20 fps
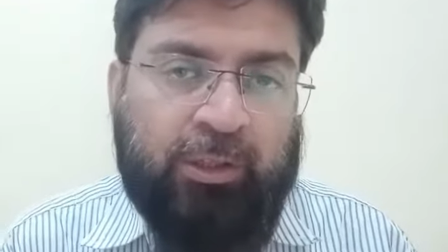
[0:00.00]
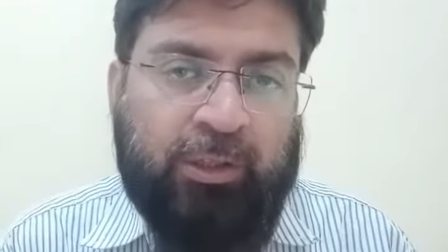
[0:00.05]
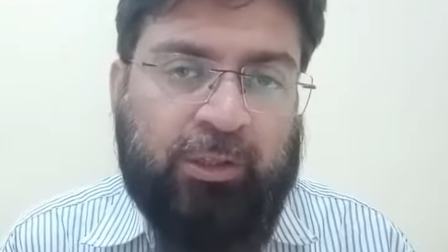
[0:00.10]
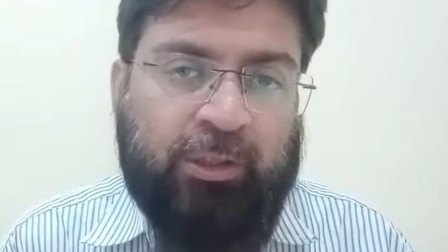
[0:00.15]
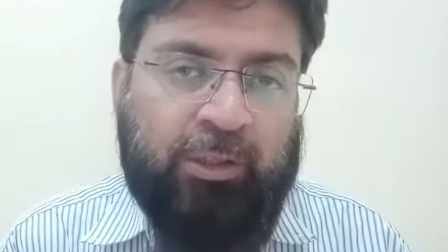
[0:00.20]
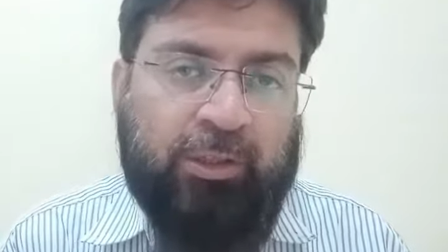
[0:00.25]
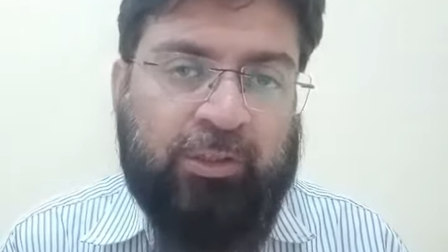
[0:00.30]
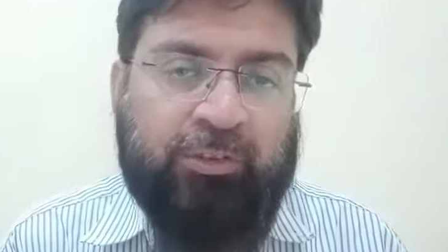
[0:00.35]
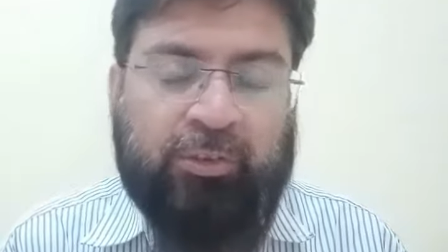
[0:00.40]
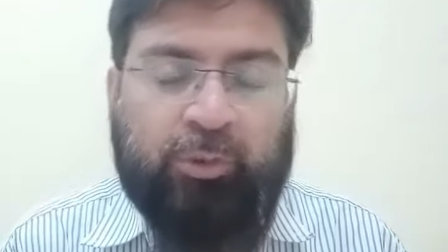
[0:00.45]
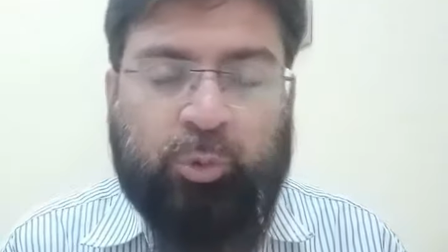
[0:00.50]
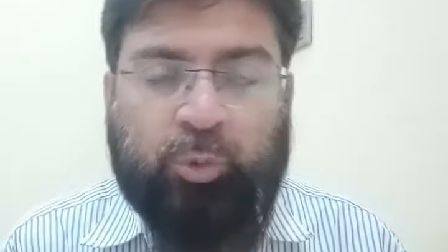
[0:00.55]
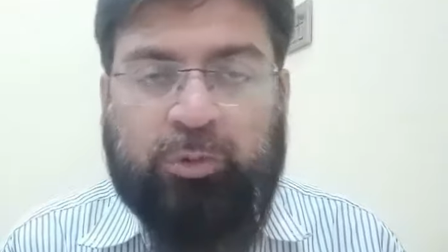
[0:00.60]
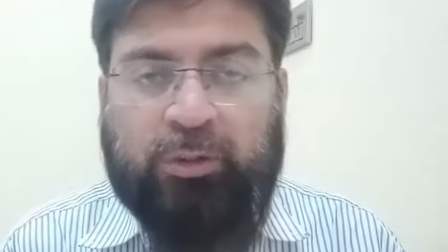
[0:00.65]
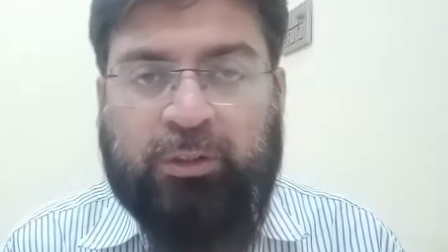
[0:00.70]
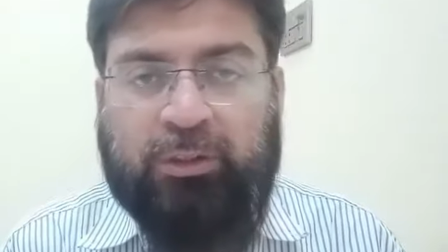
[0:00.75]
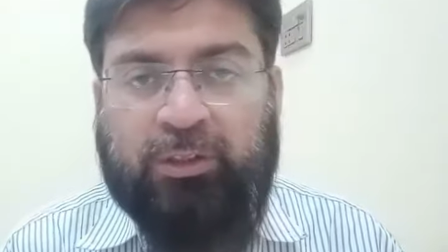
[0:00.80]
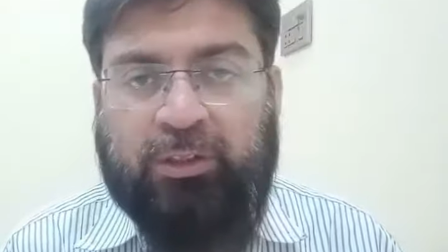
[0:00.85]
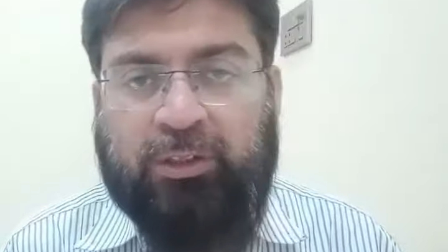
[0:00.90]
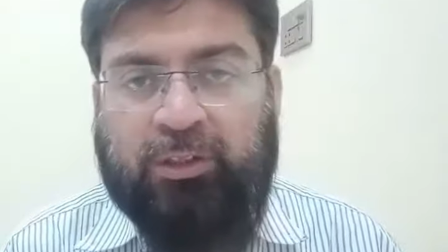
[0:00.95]
अक्सर
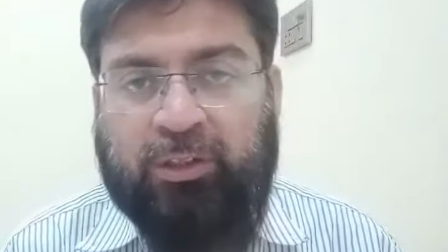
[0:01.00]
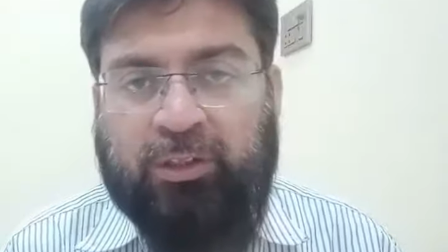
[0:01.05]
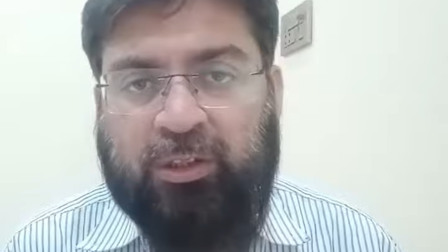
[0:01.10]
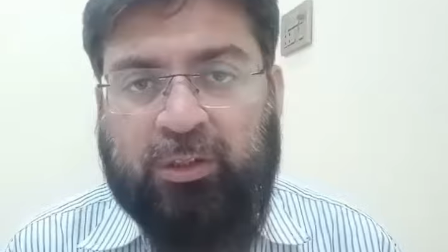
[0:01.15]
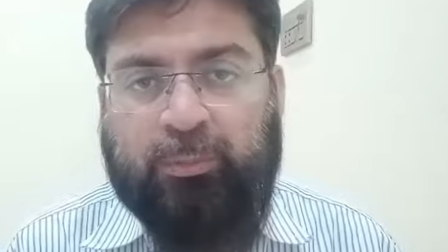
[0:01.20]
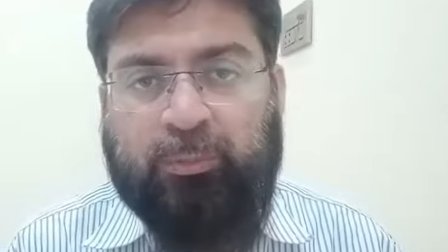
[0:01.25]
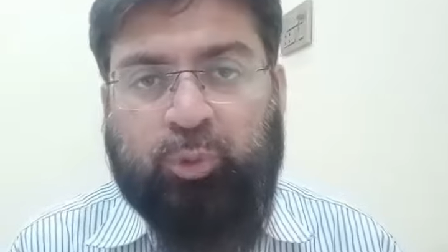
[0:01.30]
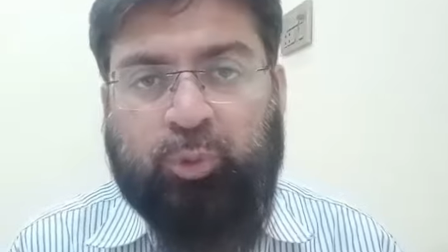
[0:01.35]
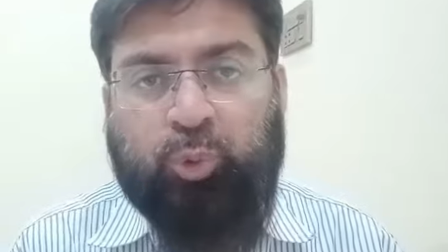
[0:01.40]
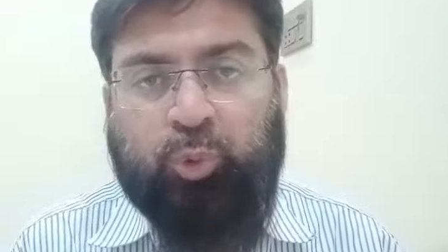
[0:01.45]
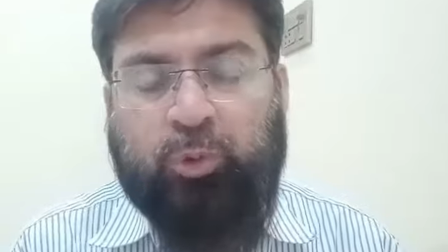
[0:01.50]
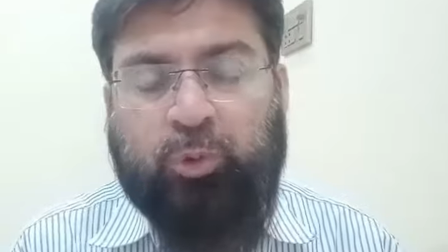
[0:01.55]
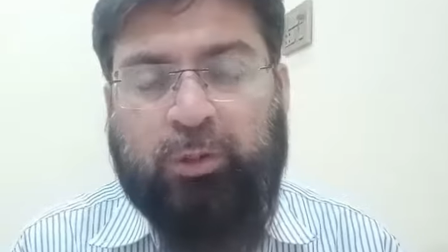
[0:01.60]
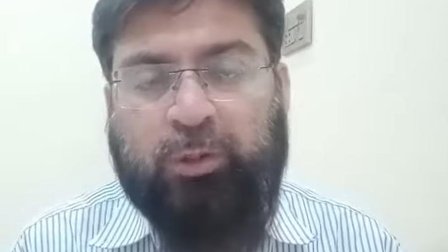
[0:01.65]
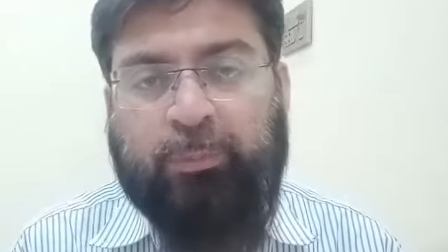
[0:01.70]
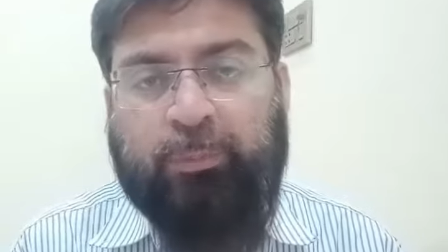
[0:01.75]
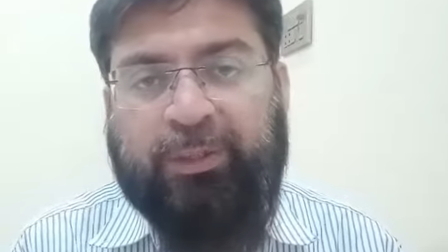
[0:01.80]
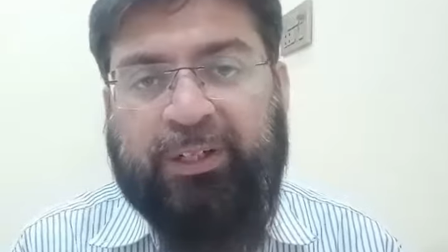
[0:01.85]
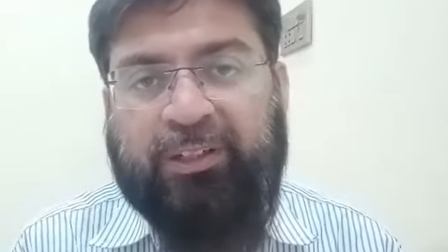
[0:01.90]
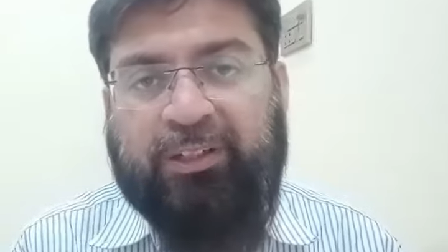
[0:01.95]
होता ये कि हम
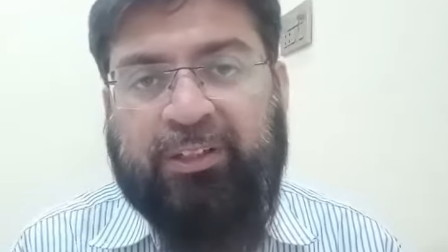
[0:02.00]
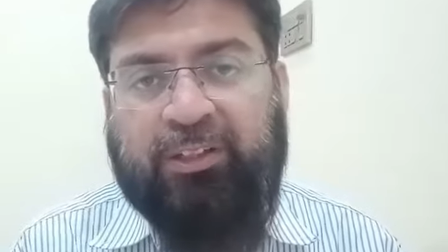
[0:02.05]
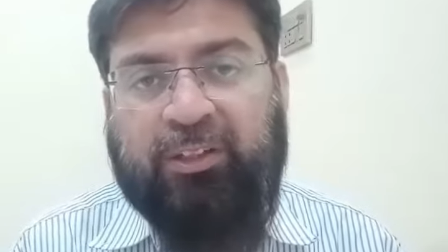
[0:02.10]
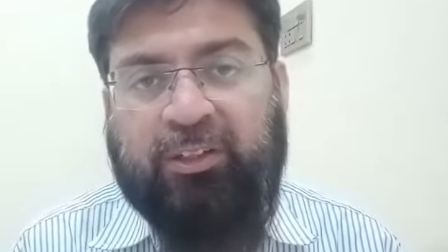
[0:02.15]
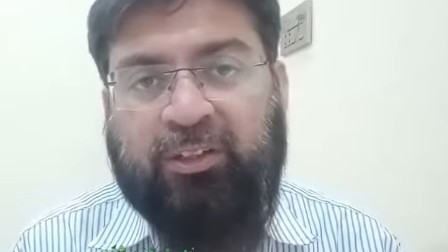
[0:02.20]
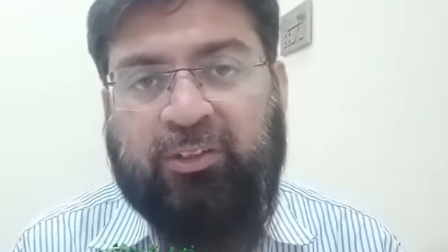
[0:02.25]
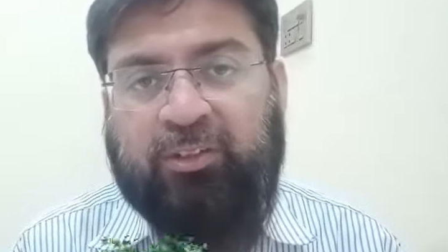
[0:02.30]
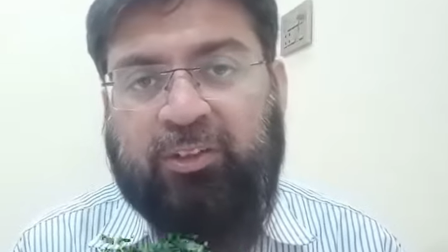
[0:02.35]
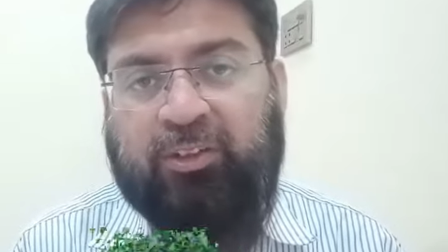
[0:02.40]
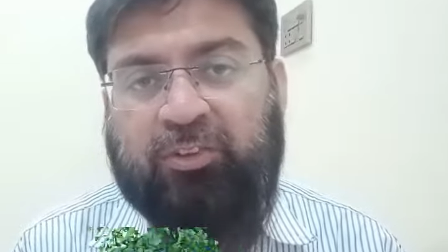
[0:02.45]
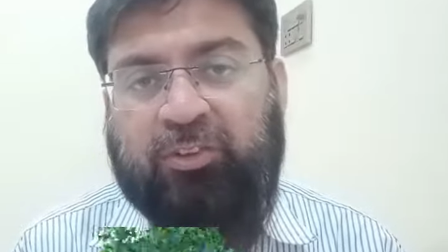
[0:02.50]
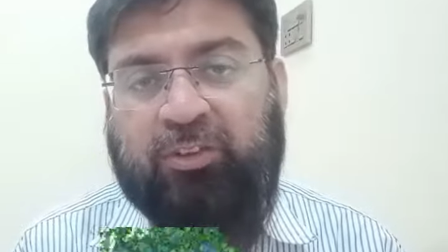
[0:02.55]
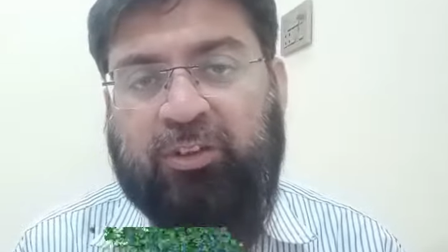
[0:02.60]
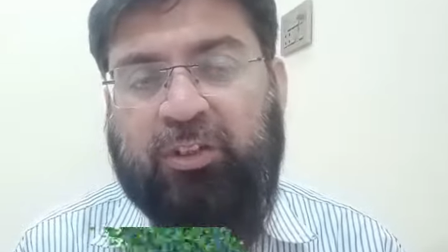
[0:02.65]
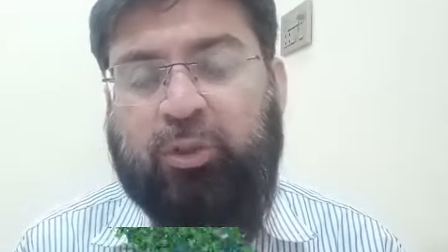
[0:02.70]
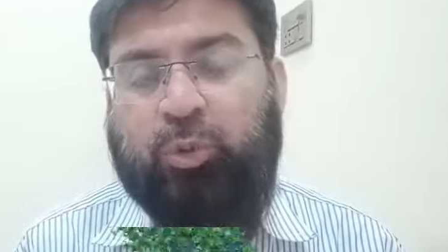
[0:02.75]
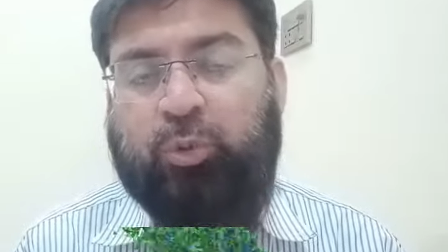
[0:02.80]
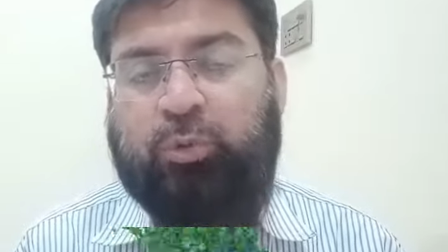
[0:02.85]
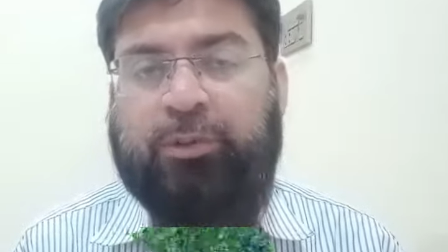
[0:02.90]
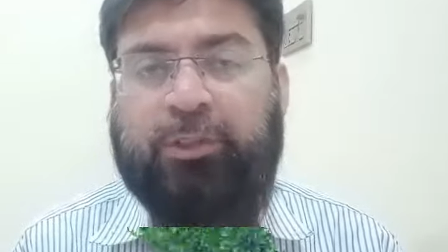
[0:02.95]
डुअल माइंडेडनेस का
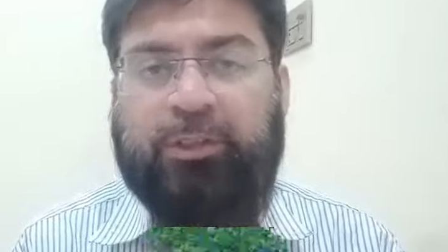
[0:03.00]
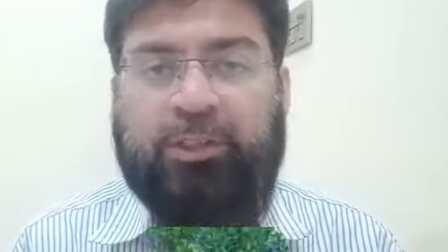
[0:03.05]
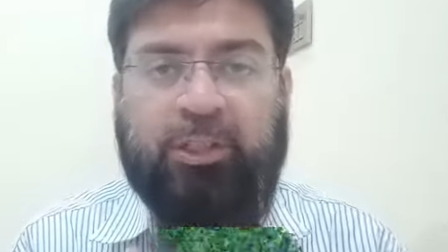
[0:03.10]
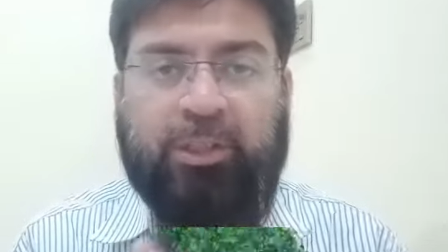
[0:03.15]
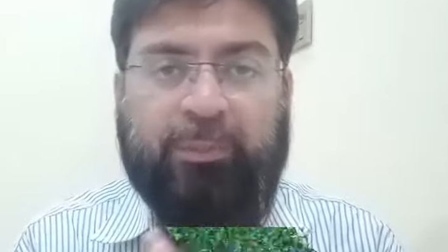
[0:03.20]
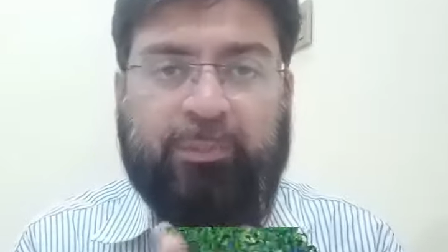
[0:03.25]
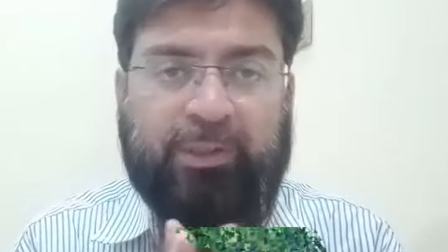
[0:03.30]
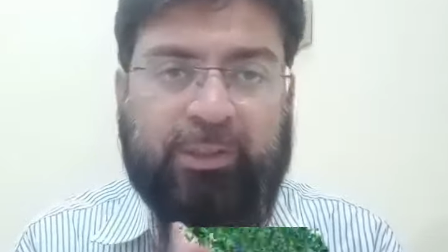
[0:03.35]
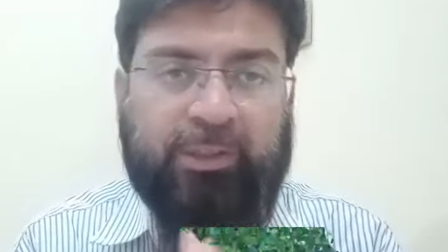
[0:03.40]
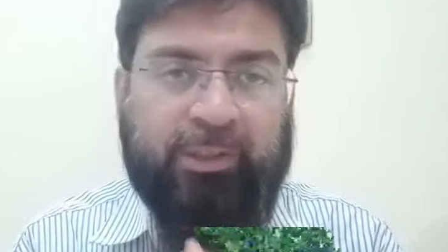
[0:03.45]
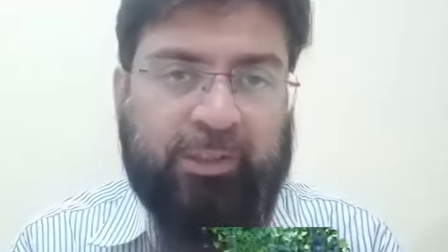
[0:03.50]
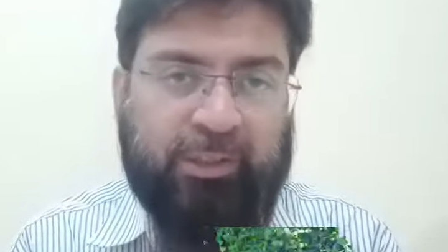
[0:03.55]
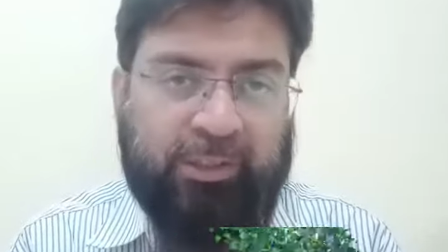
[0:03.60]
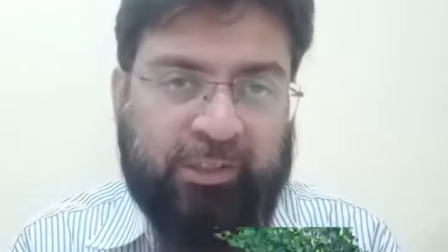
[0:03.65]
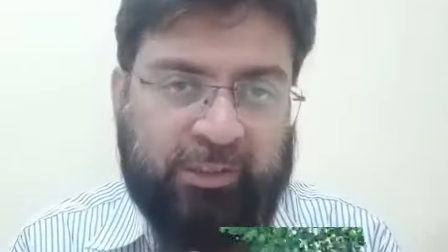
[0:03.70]
शिकार होते हैं यानी हमारा